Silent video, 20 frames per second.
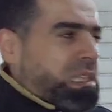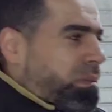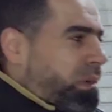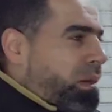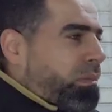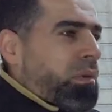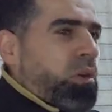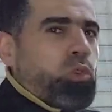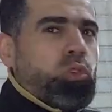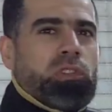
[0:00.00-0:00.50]

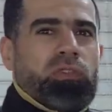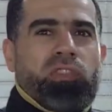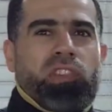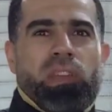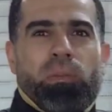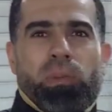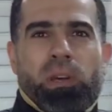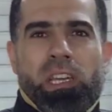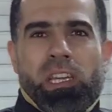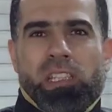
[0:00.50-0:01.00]
طبعا موجود
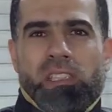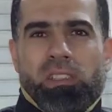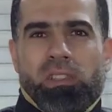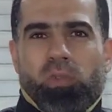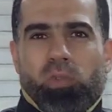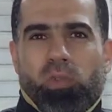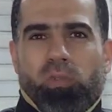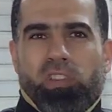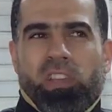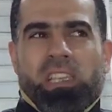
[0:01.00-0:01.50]
فيه بيض
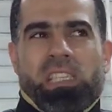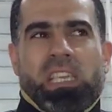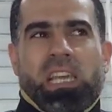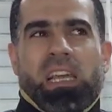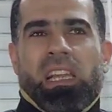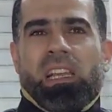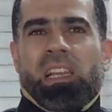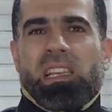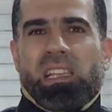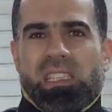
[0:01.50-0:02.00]
وفيه
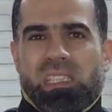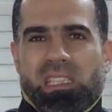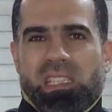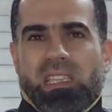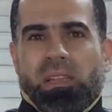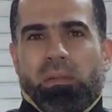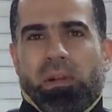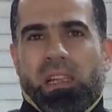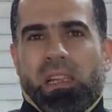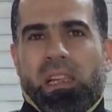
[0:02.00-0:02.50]
زغاليل لسه
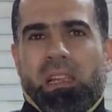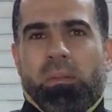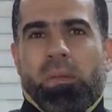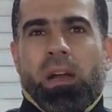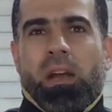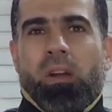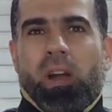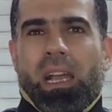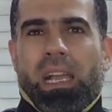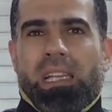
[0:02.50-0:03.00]
طبعا
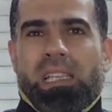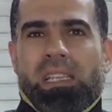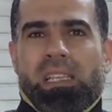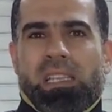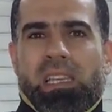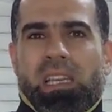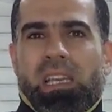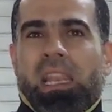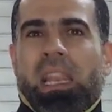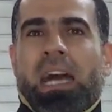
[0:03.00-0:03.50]
لبق او حاجه
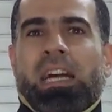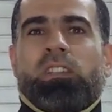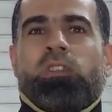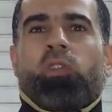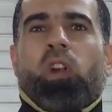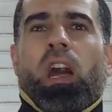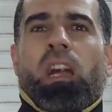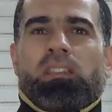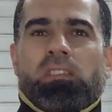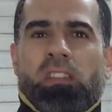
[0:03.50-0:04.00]
زي كده اللي
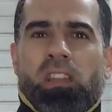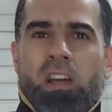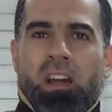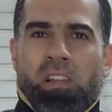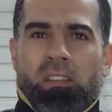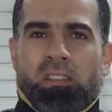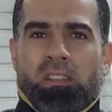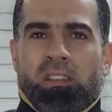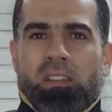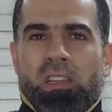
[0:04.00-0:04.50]
عنده
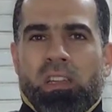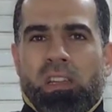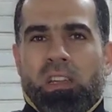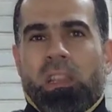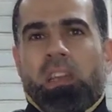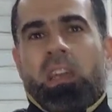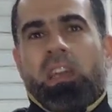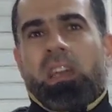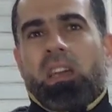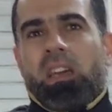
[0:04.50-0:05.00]
حضان
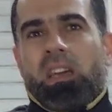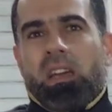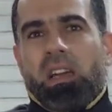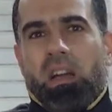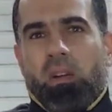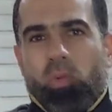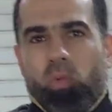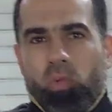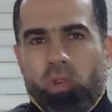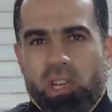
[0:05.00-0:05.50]

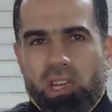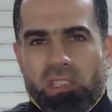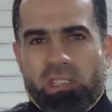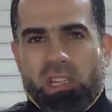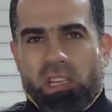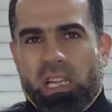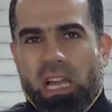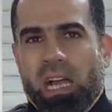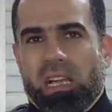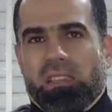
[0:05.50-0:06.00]

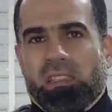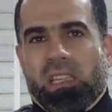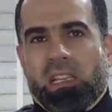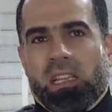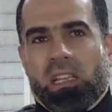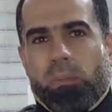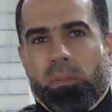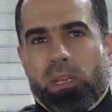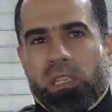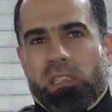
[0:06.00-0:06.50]
ويقدر يحضن
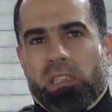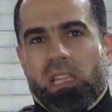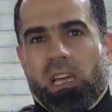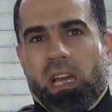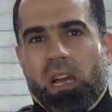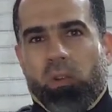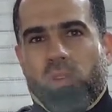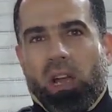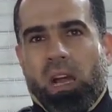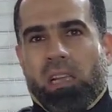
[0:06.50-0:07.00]
البيض ده
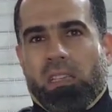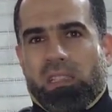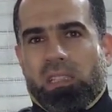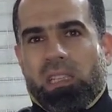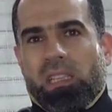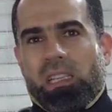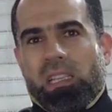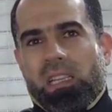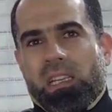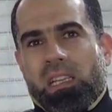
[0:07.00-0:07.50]
او
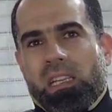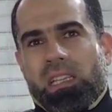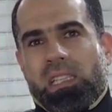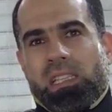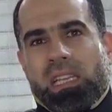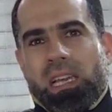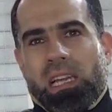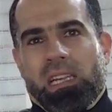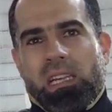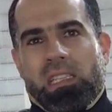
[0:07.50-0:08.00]
يحضن
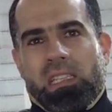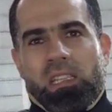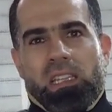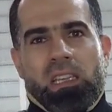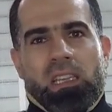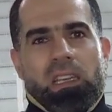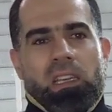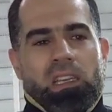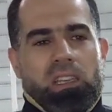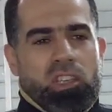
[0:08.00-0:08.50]
الزغاليل
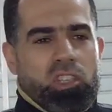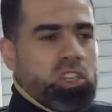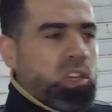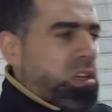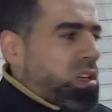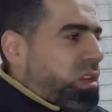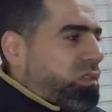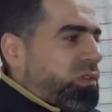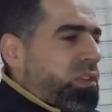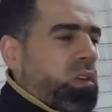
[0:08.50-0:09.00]
دي
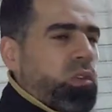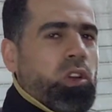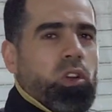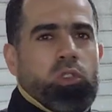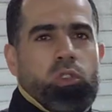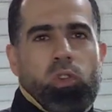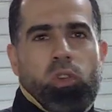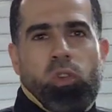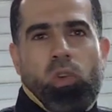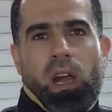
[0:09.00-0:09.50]
يشرفنا
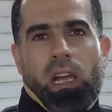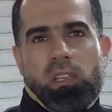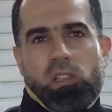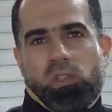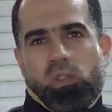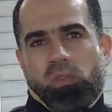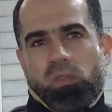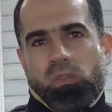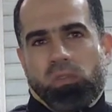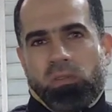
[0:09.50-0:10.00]
وياخد اللي هو عايزه